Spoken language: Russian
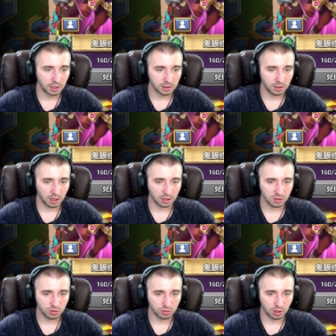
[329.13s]
Так,
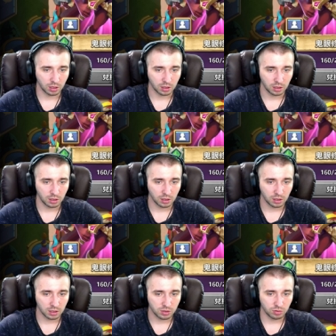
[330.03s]
Асура.
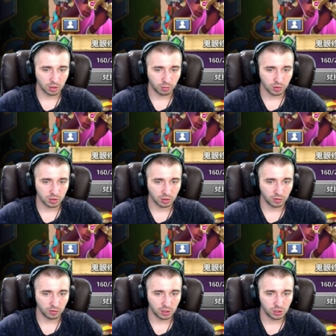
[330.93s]
Асура просто
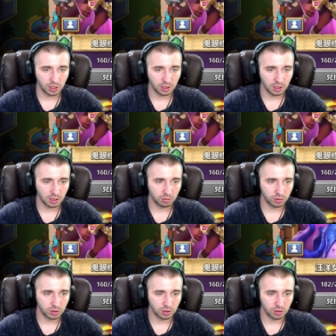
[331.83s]
увеличение
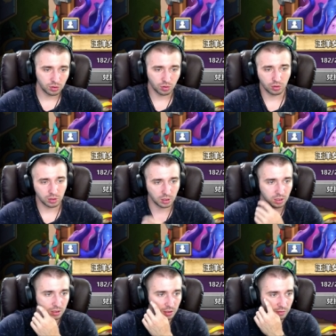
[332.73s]
будет, ничего
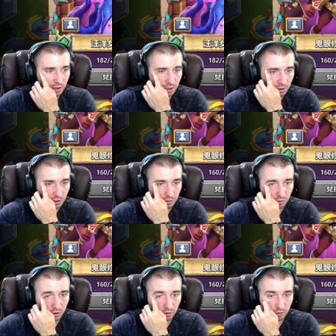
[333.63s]
интересного. А
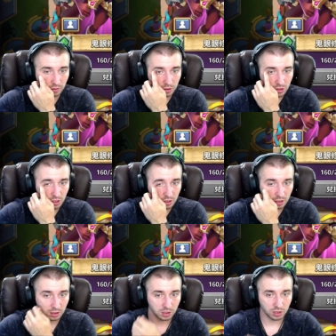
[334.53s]
ну-ка, увеличение
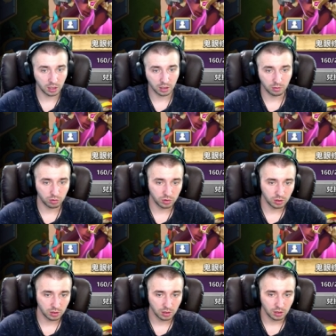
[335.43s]
отражалки
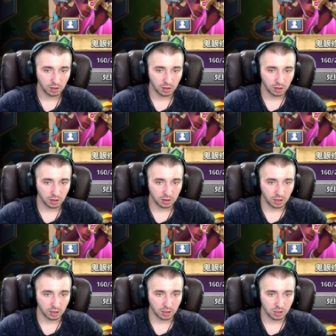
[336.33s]
будет. Не,
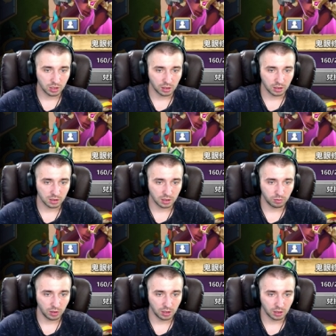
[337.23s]
отражалка
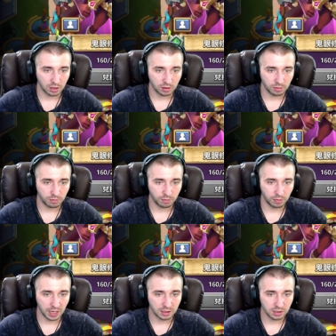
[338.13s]
стабильно.
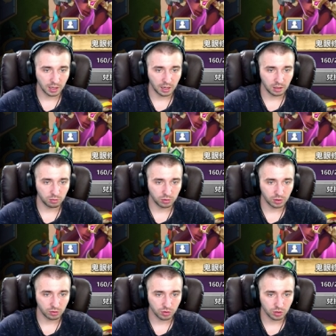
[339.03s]
5 целей
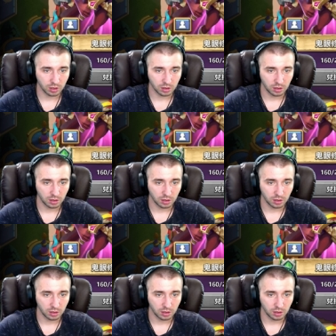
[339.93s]
будет уже.